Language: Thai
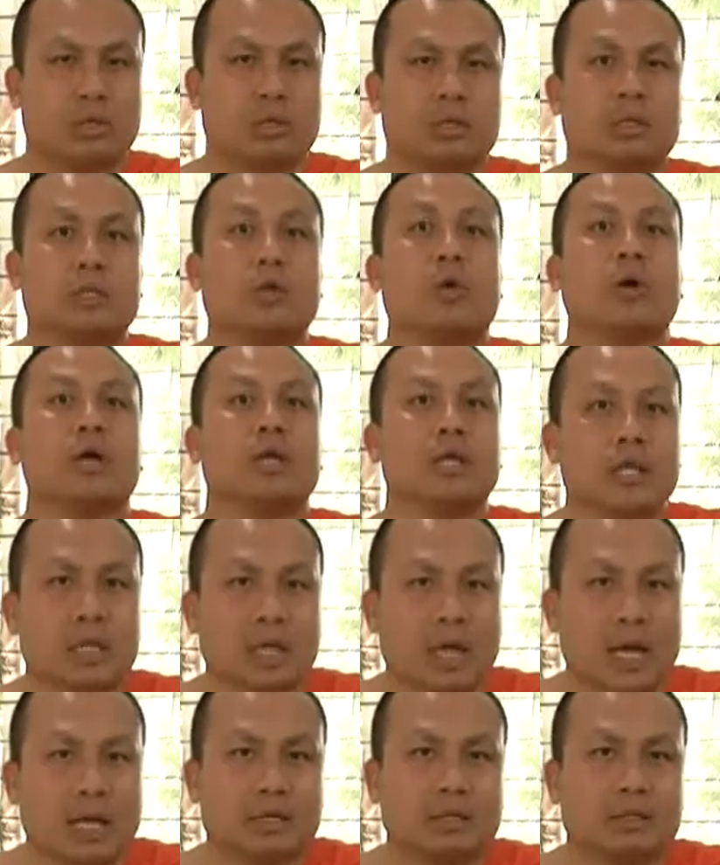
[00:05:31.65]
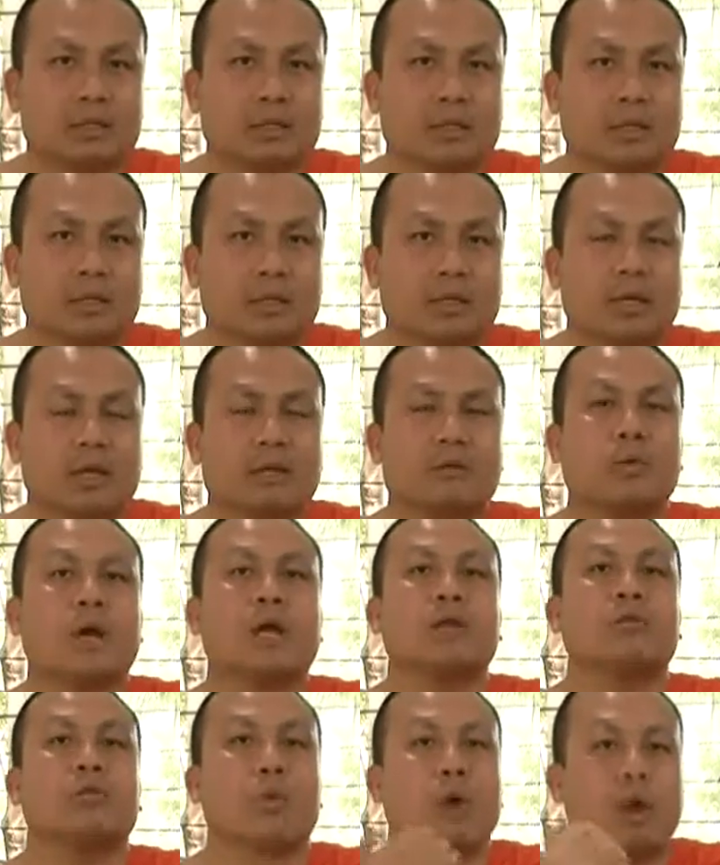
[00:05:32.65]
เงินลงเงินเดือนค่าตรง
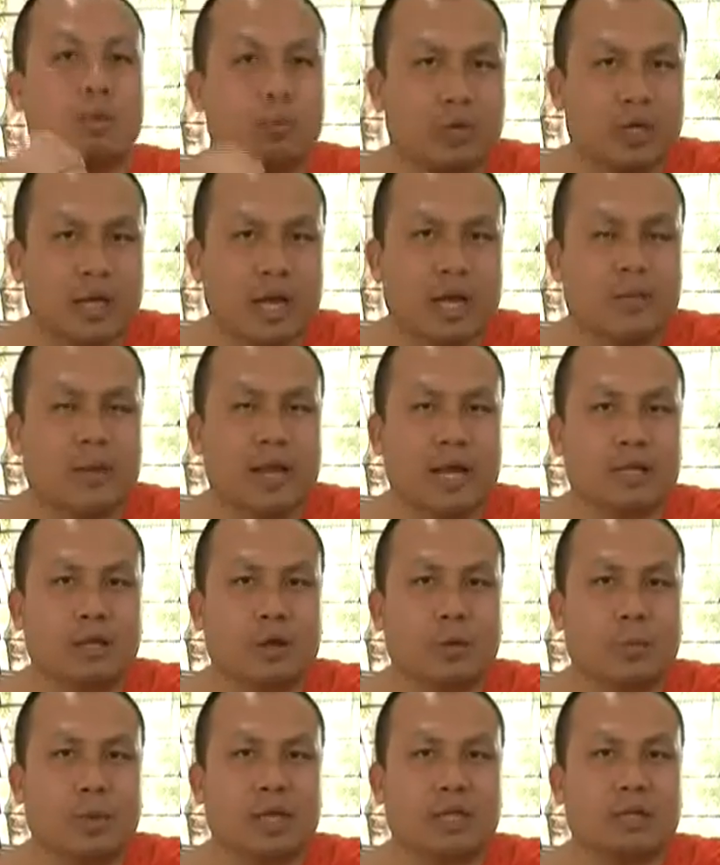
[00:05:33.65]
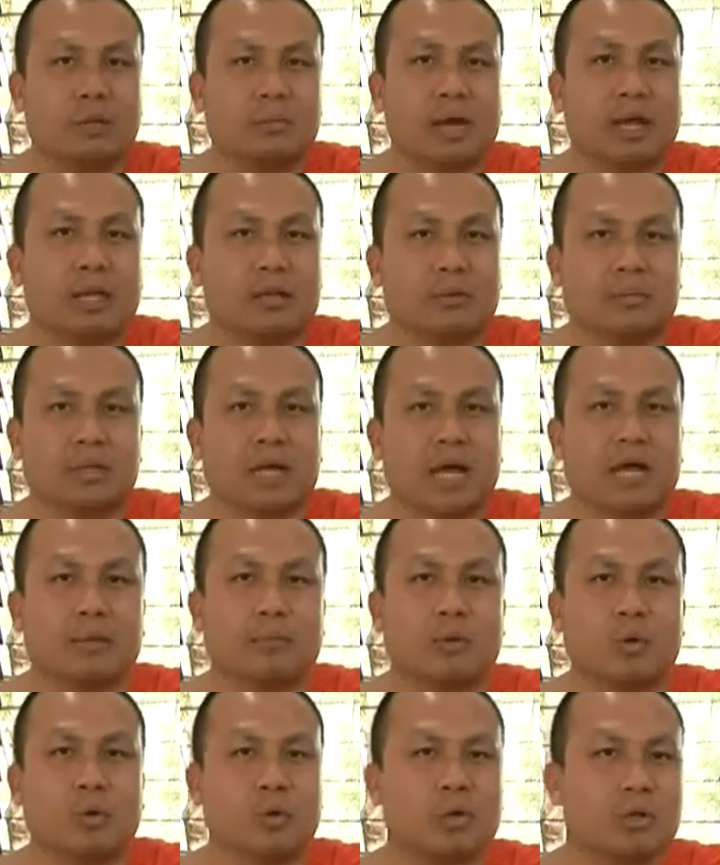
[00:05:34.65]
ค่าตัวพูดง่ายๆเวลาที่เราไปทำงานทำการ
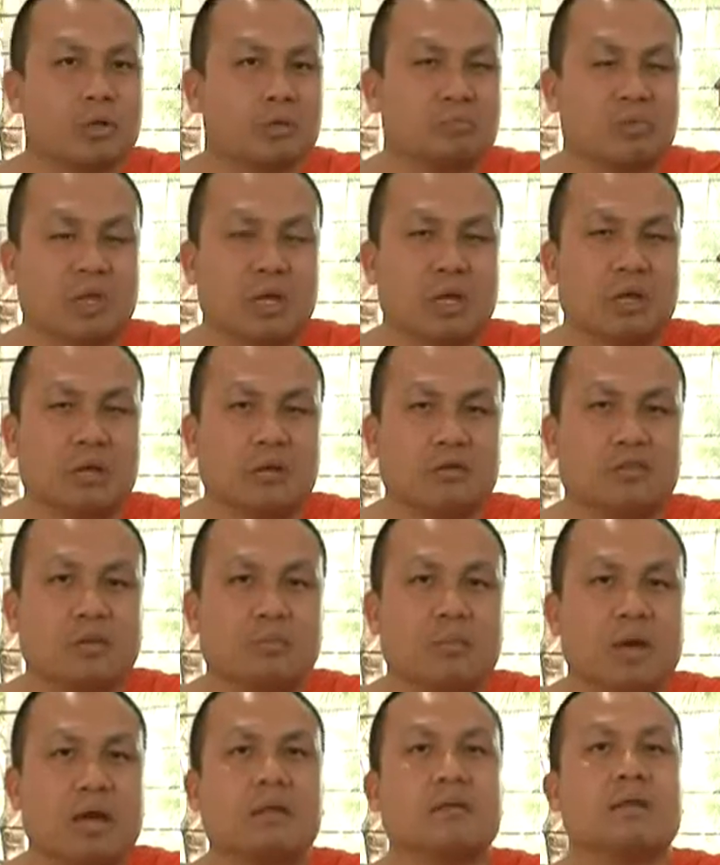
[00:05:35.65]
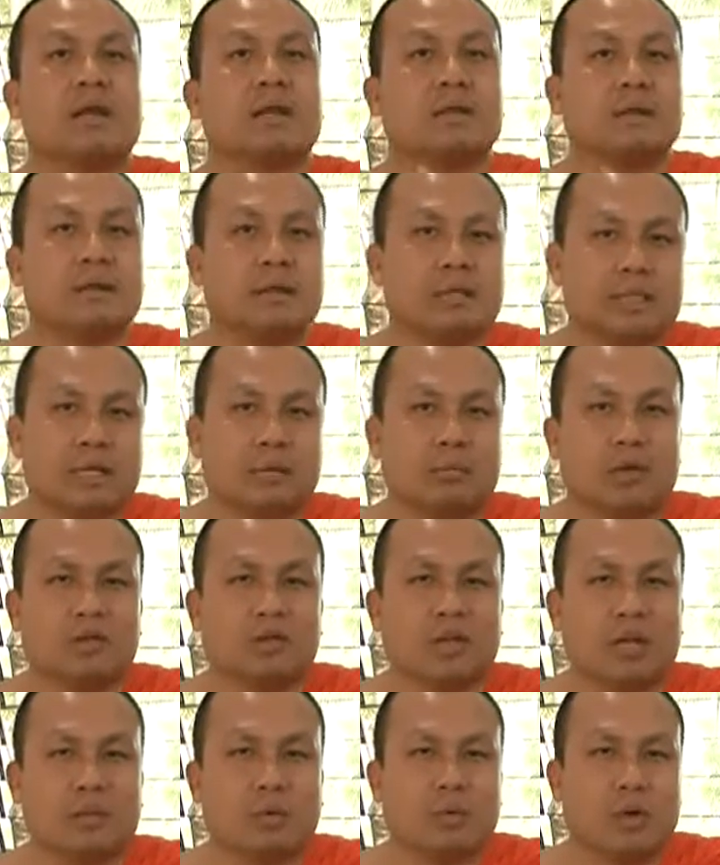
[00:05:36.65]
บางคนนี่สามารถเรียกได้เลยจากบ
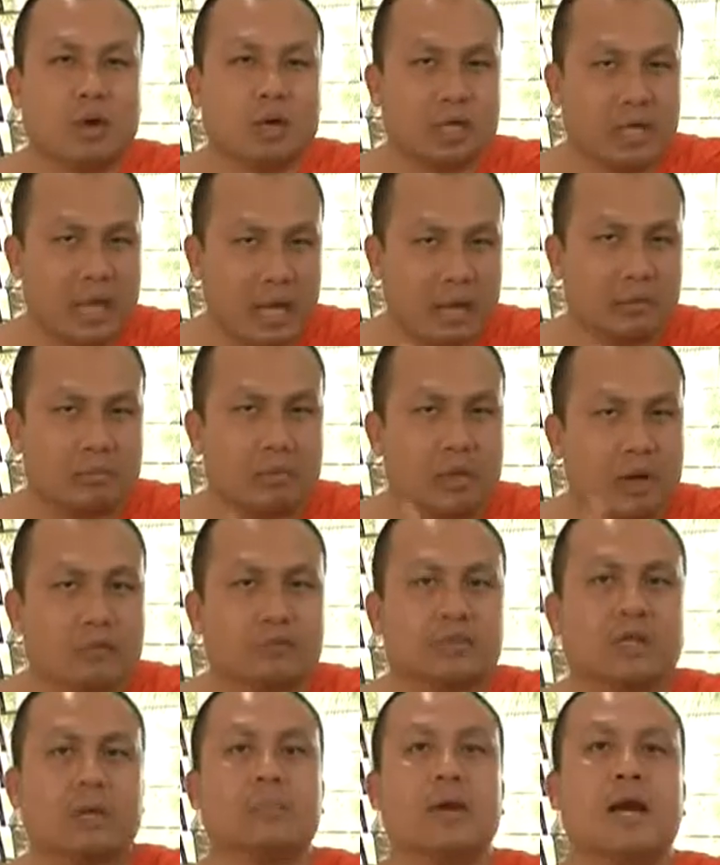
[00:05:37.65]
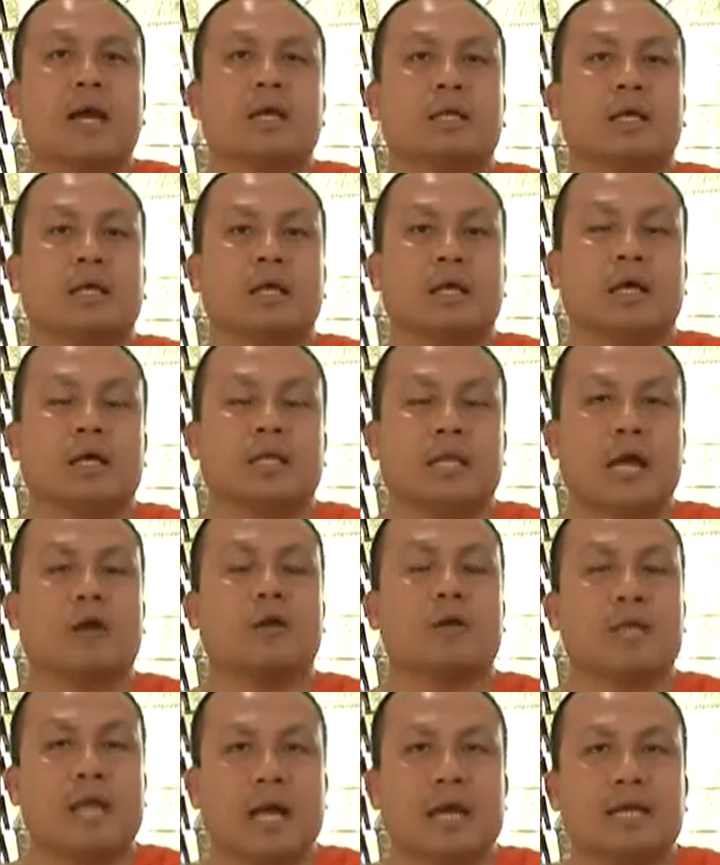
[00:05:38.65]
ริษัทเพราะว่าเก่งมีความสามารถนะ
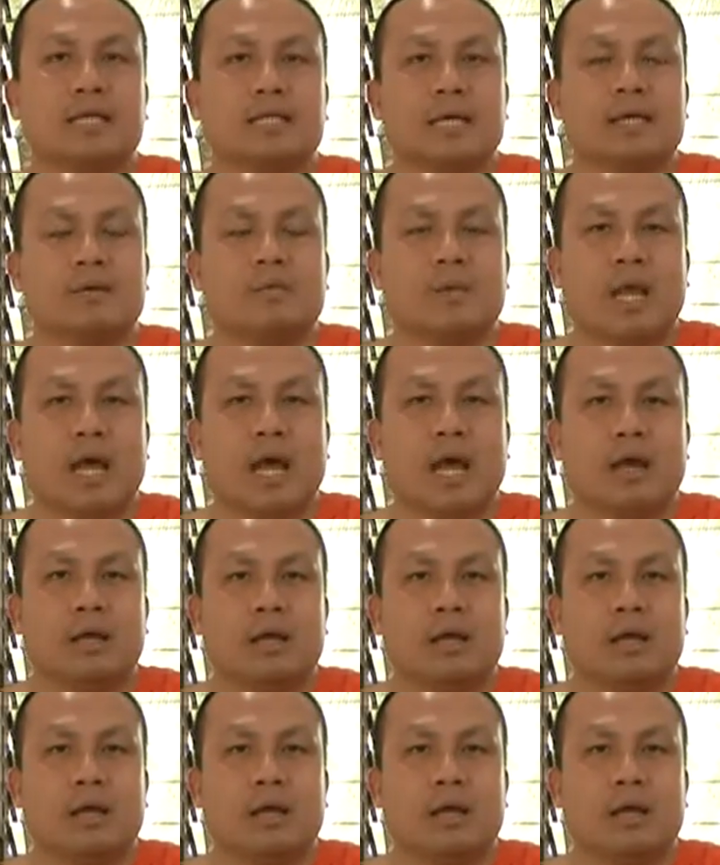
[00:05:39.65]
ก็อยากให้ใช้เวลา